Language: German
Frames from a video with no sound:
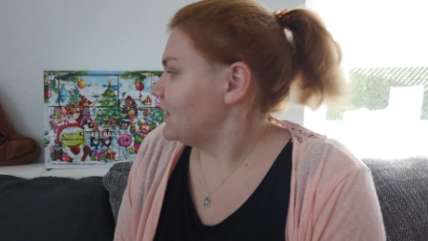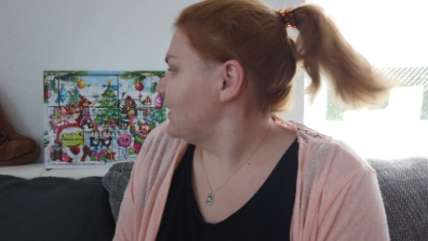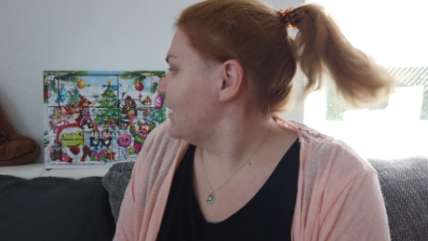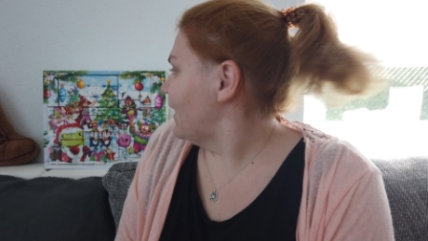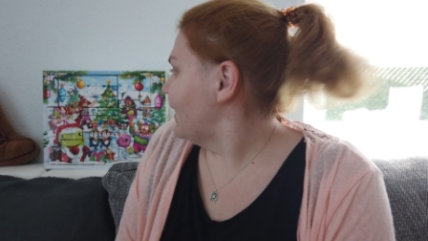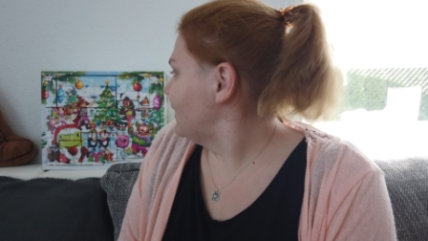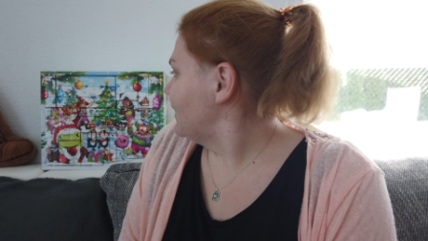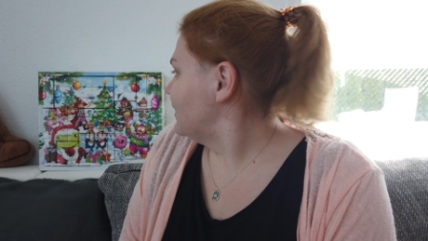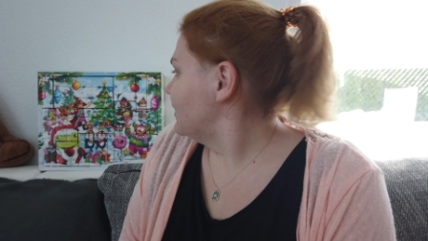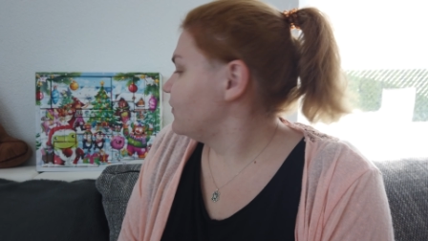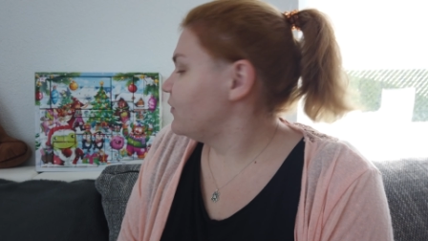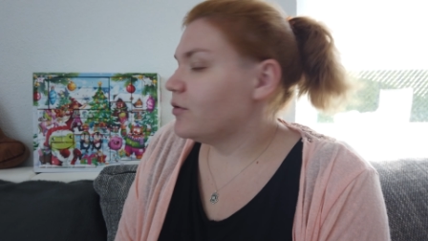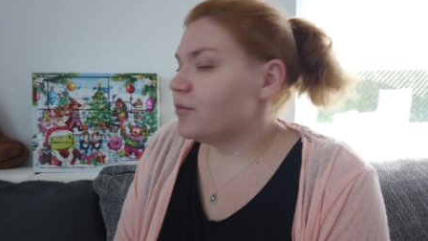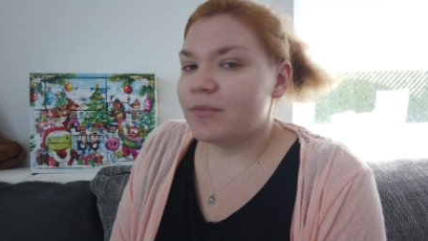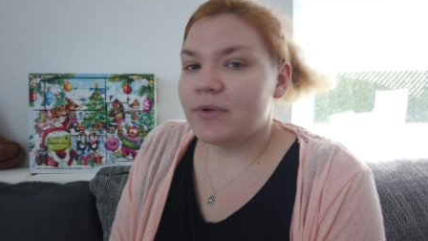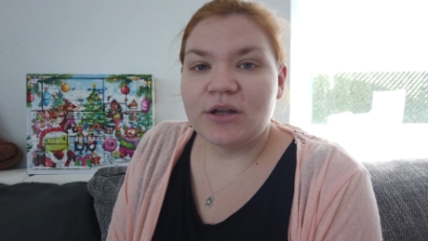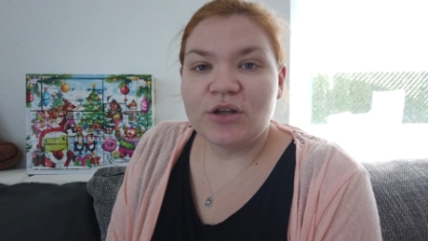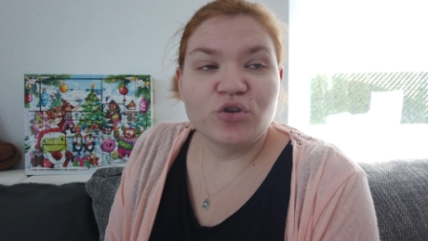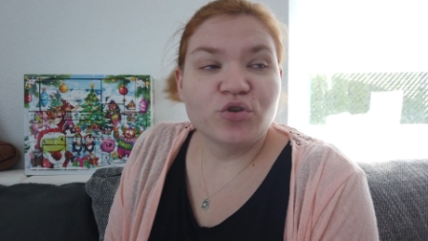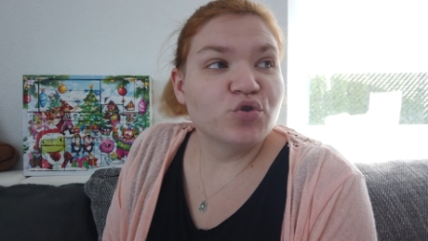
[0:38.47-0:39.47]
den eigentlich für
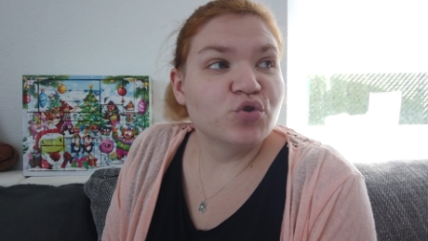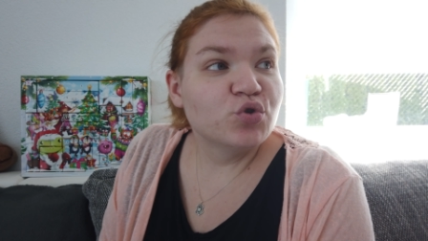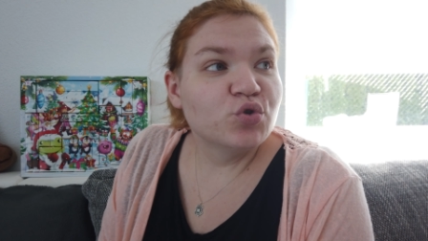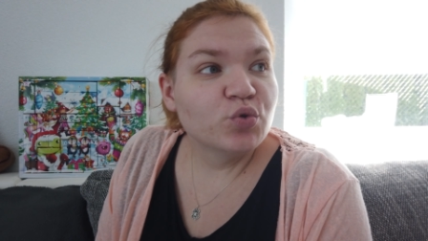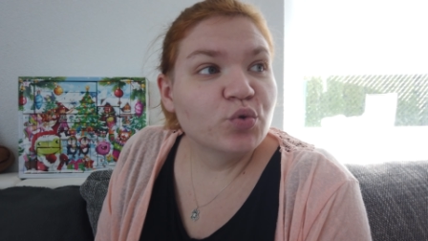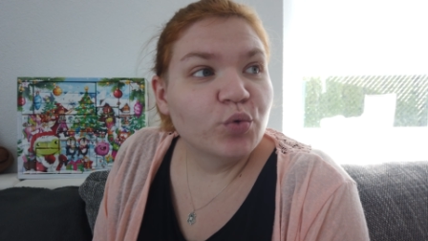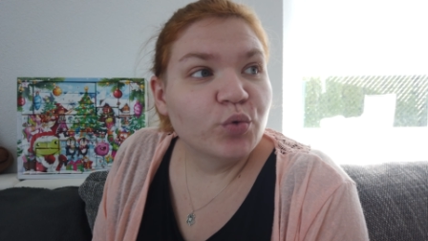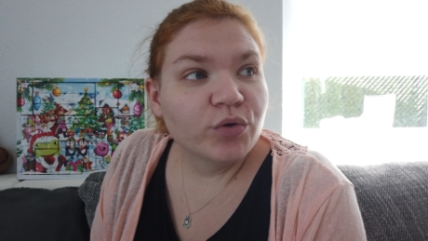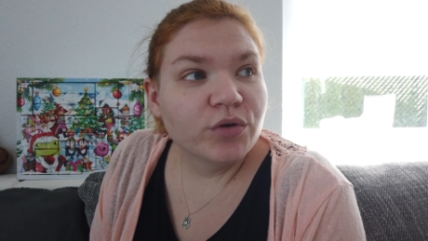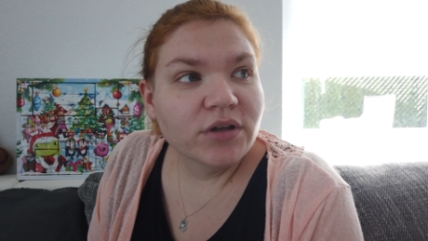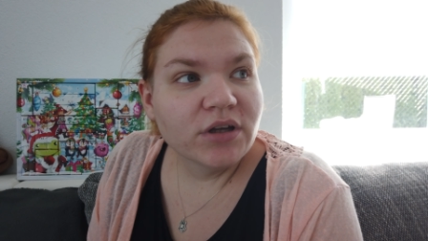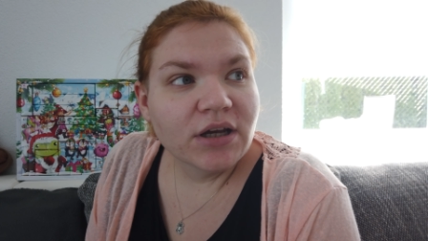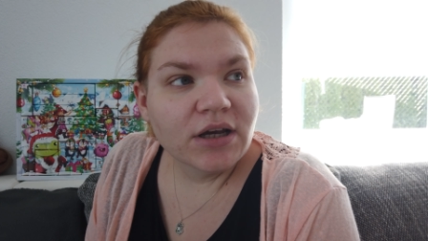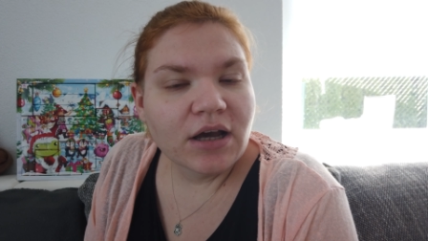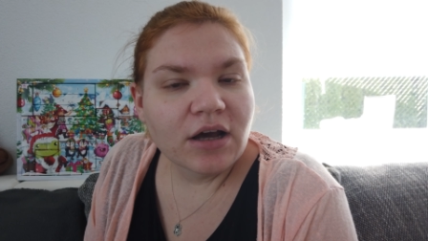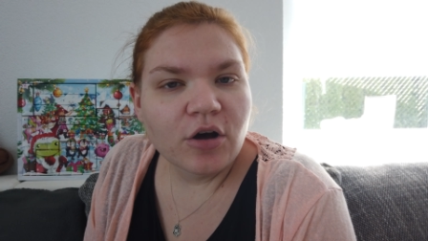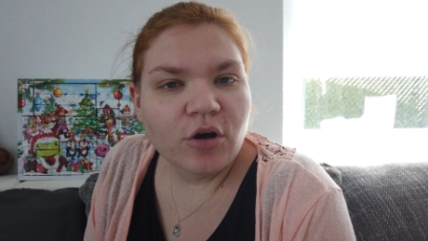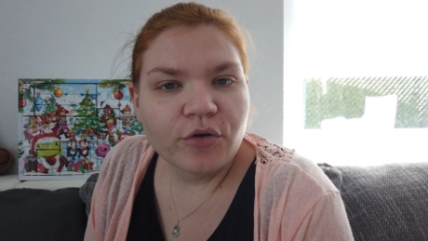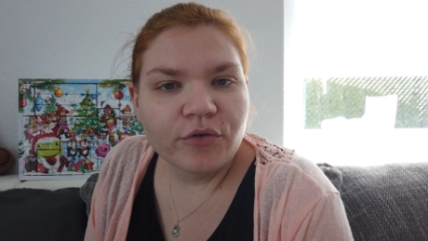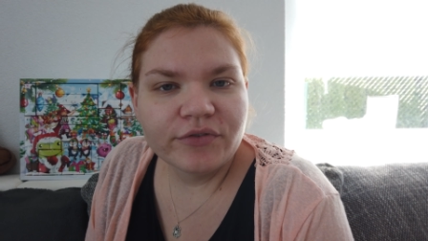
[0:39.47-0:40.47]
meinen Sohn
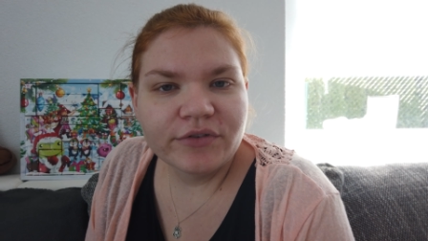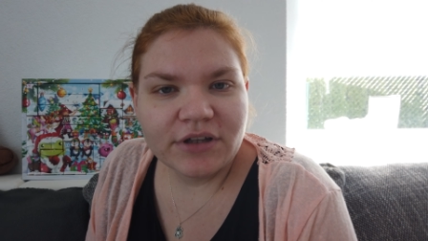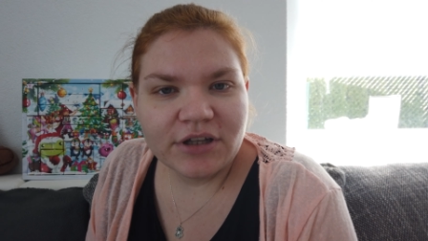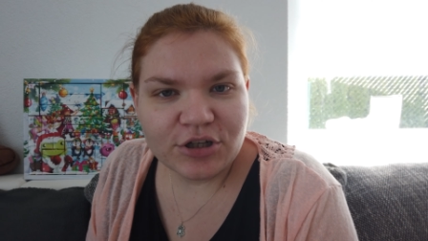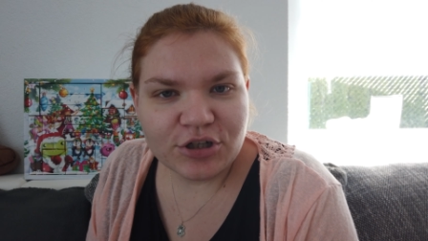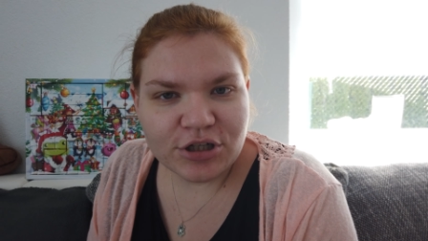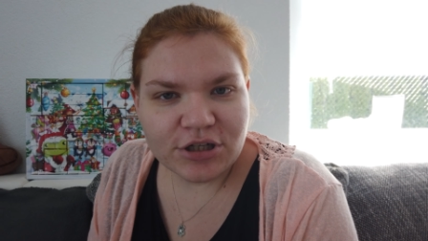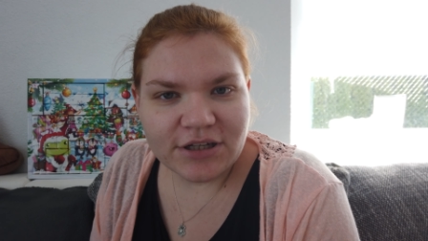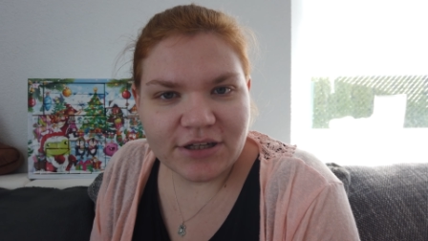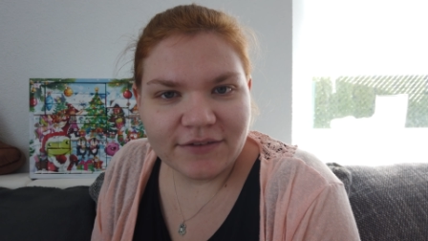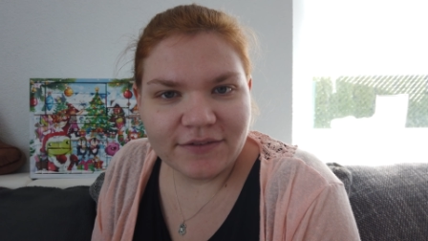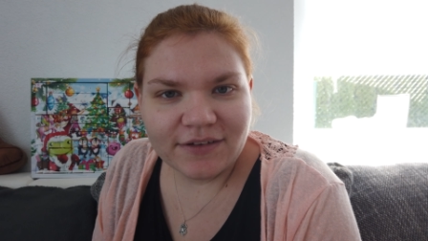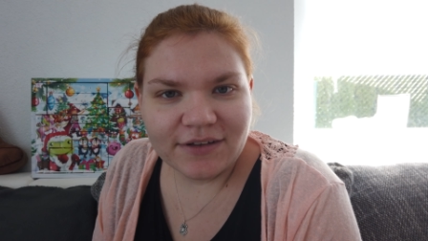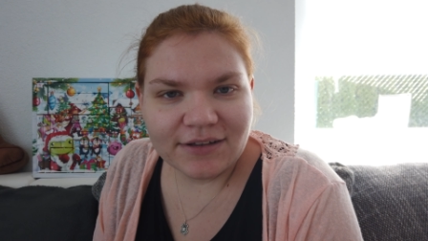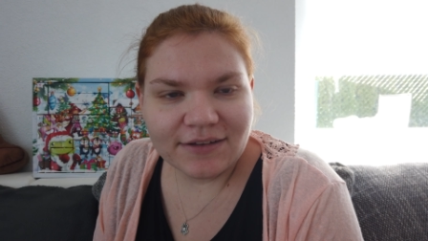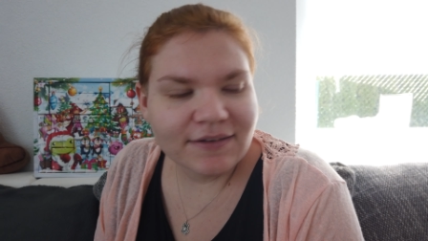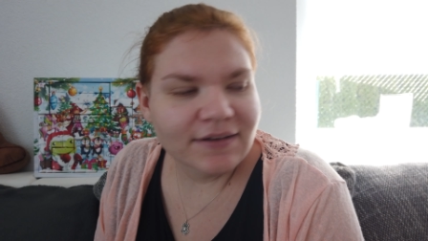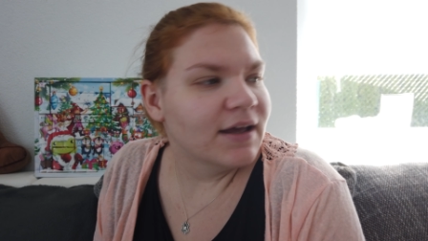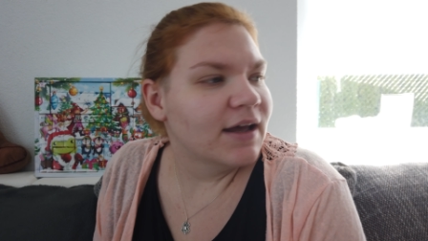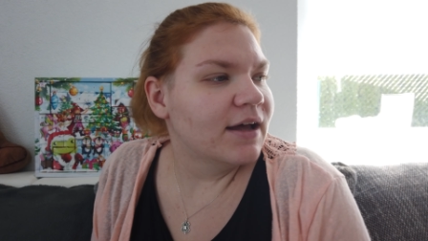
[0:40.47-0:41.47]
gekauft. Der schläft
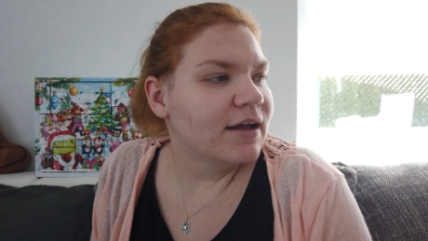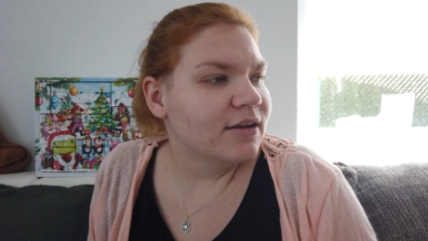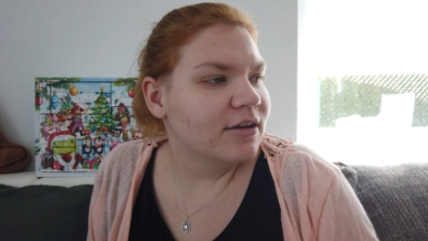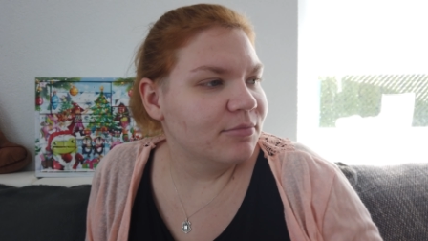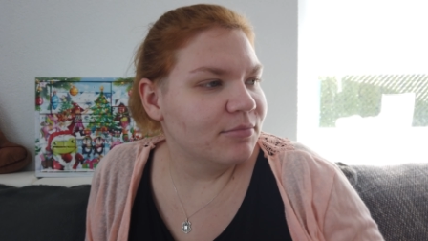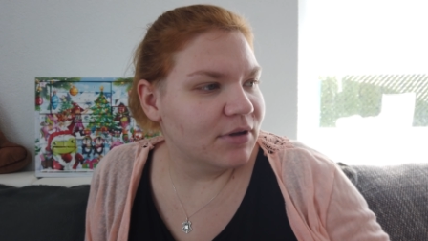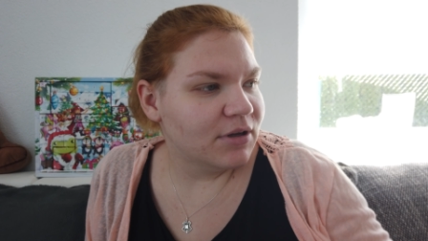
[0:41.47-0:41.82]
jetzt gerade.